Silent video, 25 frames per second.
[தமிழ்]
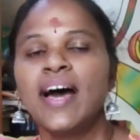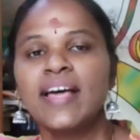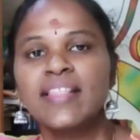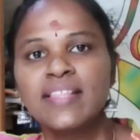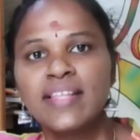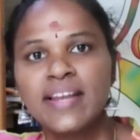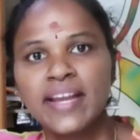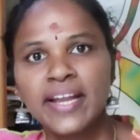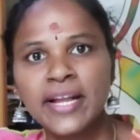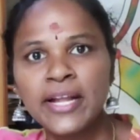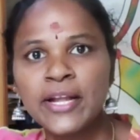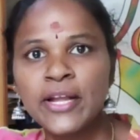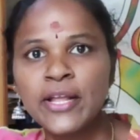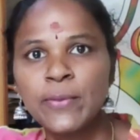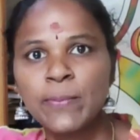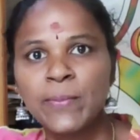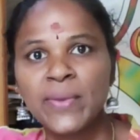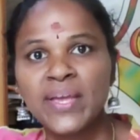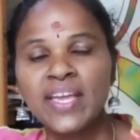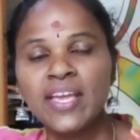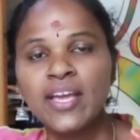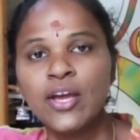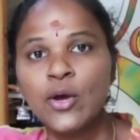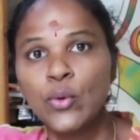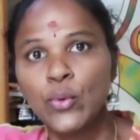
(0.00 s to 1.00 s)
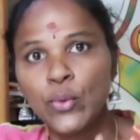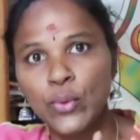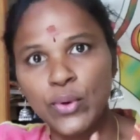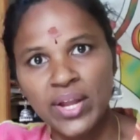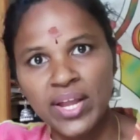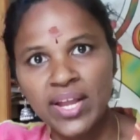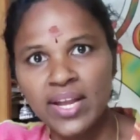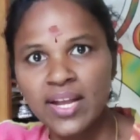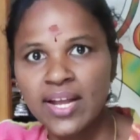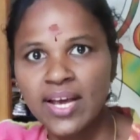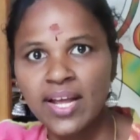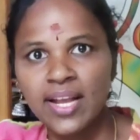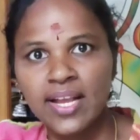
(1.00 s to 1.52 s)
அது ரெண்டுமே
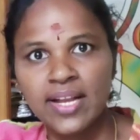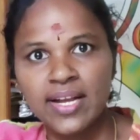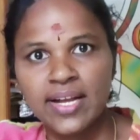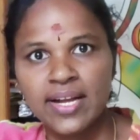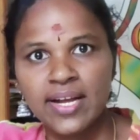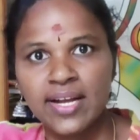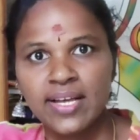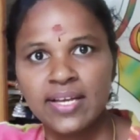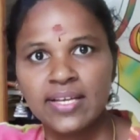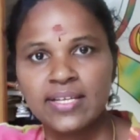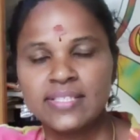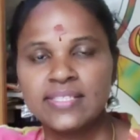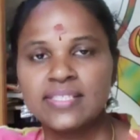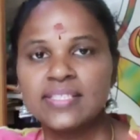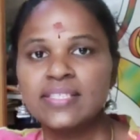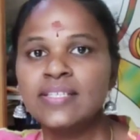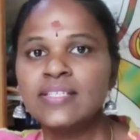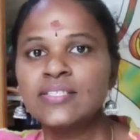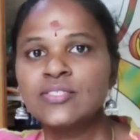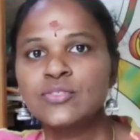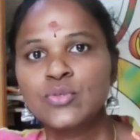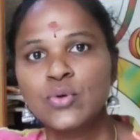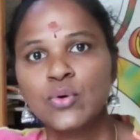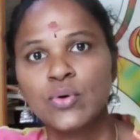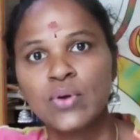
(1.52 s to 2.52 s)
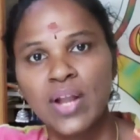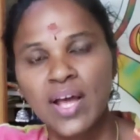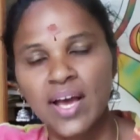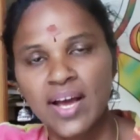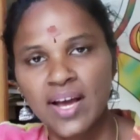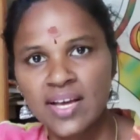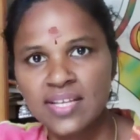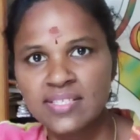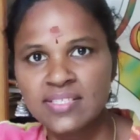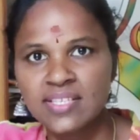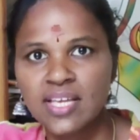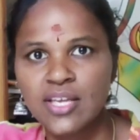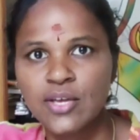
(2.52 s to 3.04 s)
ஒரே நாள்ல நடக்குது ஸோ
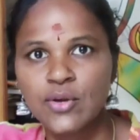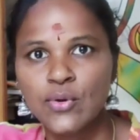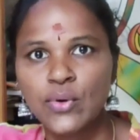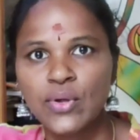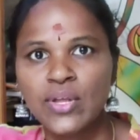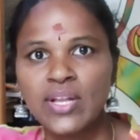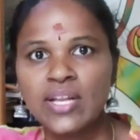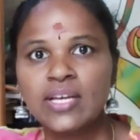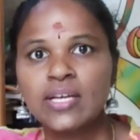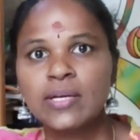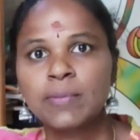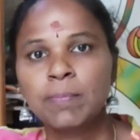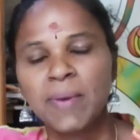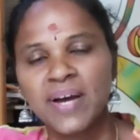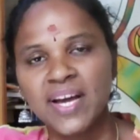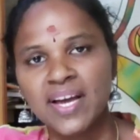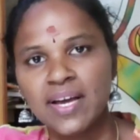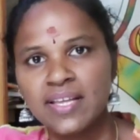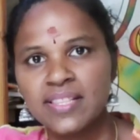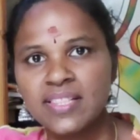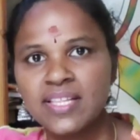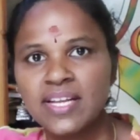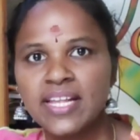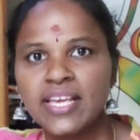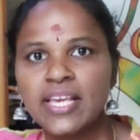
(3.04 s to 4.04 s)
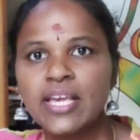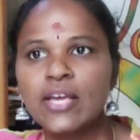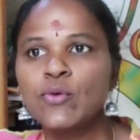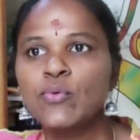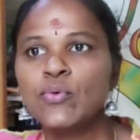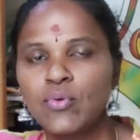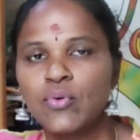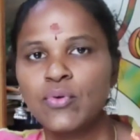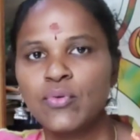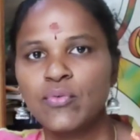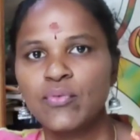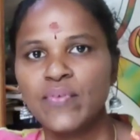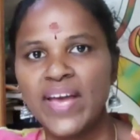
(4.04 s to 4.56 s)
நாகாசாய் கோயிலுக்கு பக்கத்திலேயே
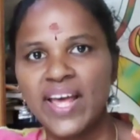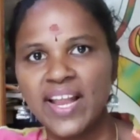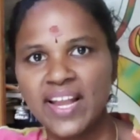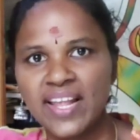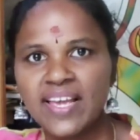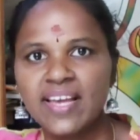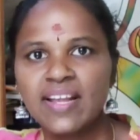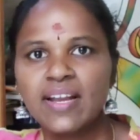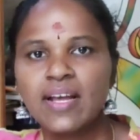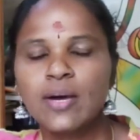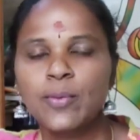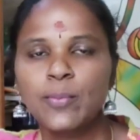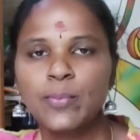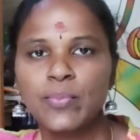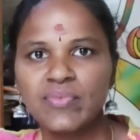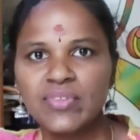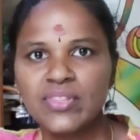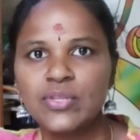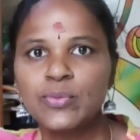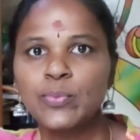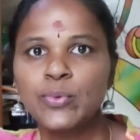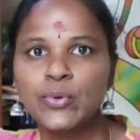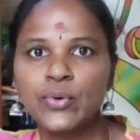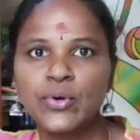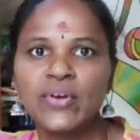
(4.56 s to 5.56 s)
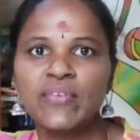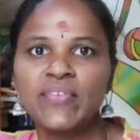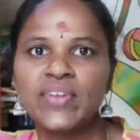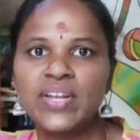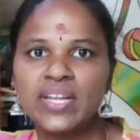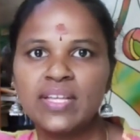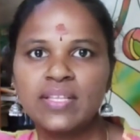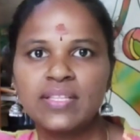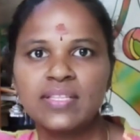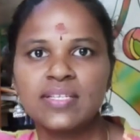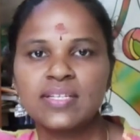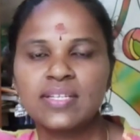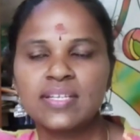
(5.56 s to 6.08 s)
ஒரு வேலையா நான் வந்து போக
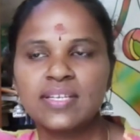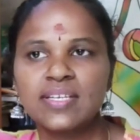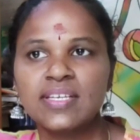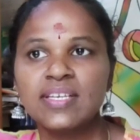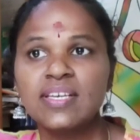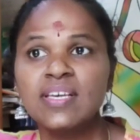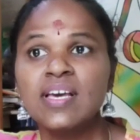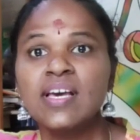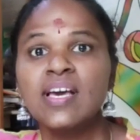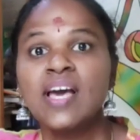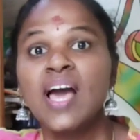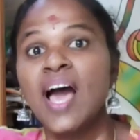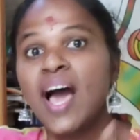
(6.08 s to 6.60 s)
வேண்டியது இருக்கு